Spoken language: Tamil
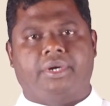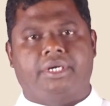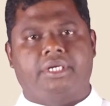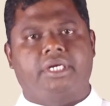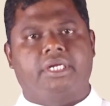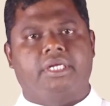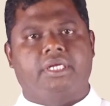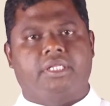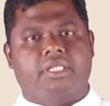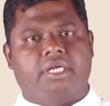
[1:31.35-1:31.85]

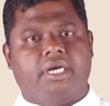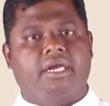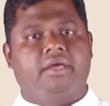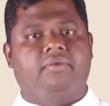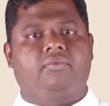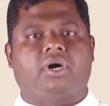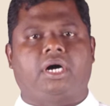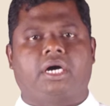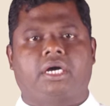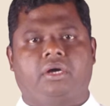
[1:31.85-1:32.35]
பற்றி
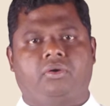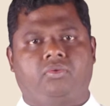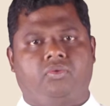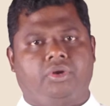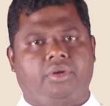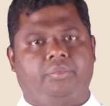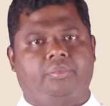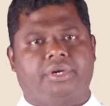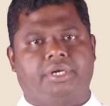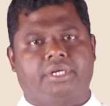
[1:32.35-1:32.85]
தெளிவாக
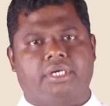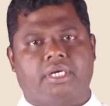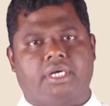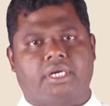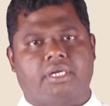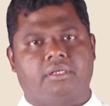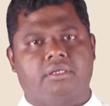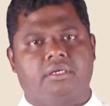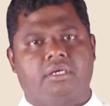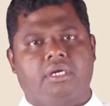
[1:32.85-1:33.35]

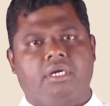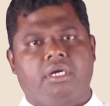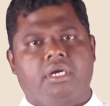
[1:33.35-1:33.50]
குறிப்பிடுகிறது